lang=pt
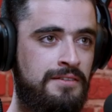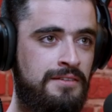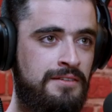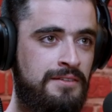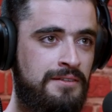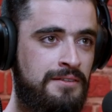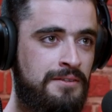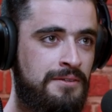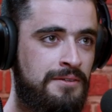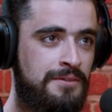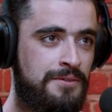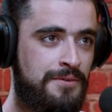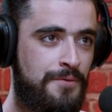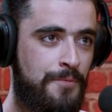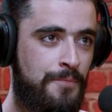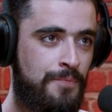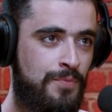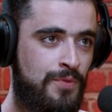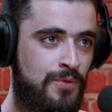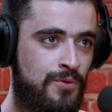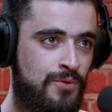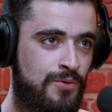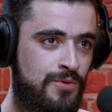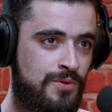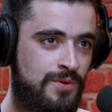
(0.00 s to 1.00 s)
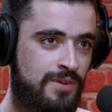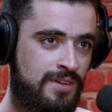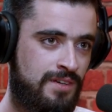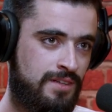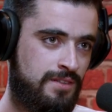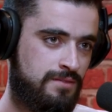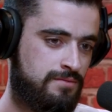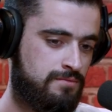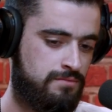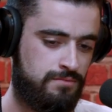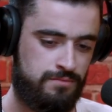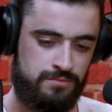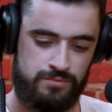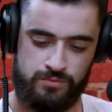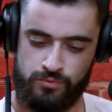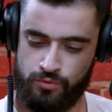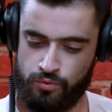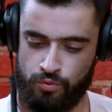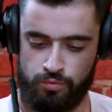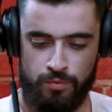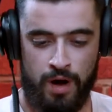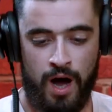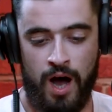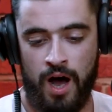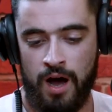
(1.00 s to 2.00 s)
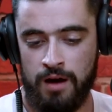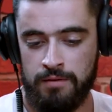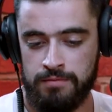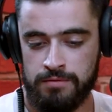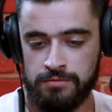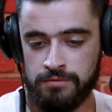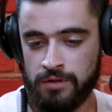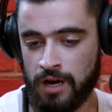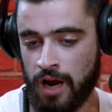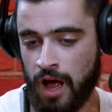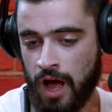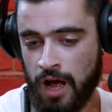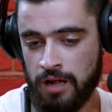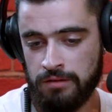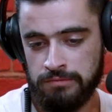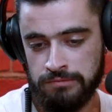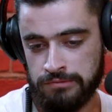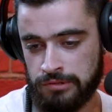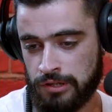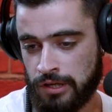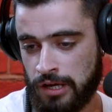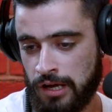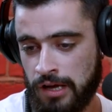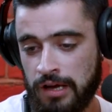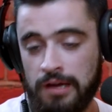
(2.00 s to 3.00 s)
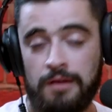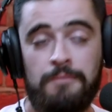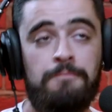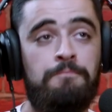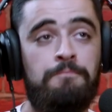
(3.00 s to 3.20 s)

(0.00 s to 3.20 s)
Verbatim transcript: uh, tomava, caralho, não sei o quê.